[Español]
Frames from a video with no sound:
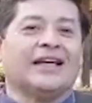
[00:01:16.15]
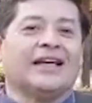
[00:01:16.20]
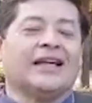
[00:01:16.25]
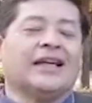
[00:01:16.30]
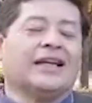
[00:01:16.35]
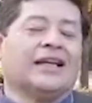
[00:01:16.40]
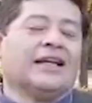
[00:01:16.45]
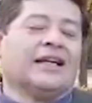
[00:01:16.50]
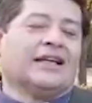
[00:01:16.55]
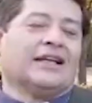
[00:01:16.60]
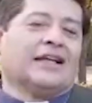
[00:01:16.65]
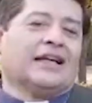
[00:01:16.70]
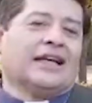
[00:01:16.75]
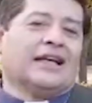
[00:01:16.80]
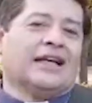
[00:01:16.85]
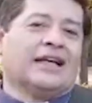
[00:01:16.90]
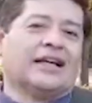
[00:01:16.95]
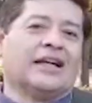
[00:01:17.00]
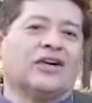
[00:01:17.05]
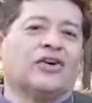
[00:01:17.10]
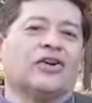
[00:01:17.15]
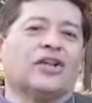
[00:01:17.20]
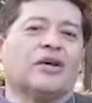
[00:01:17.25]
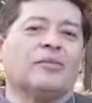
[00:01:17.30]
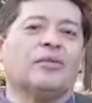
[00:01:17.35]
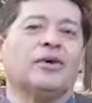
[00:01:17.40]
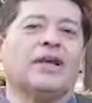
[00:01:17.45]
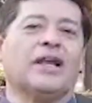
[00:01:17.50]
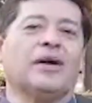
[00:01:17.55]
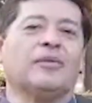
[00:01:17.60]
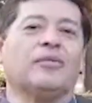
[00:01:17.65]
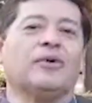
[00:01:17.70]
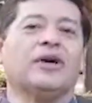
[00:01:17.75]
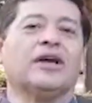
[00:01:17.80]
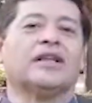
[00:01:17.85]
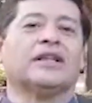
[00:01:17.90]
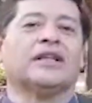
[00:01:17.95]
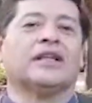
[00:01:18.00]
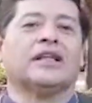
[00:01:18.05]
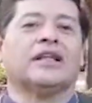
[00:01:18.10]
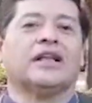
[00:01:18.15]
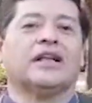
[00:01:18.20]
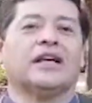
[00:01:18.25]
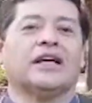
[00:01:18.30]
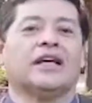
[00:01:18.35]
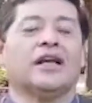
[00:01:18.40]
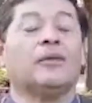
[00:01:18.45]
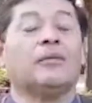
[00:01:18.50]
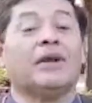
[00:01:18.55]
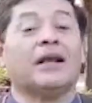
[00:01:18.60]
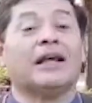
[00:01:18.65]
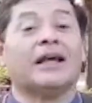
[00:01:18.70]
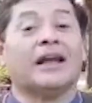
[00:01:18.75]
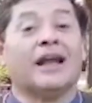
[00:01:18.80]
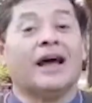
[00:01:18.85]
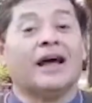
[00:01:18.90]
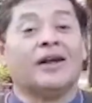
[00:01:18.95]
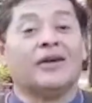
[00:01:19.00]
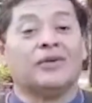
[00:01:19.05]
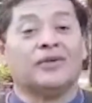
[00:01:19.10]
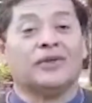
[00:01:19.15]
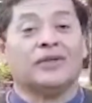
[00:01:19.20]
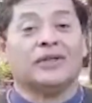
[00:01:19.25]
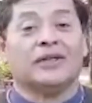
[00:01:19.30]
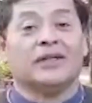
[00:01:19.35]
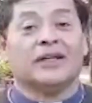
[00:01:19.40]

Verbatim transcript: eh, en que recordamos la muerte del general Belgrano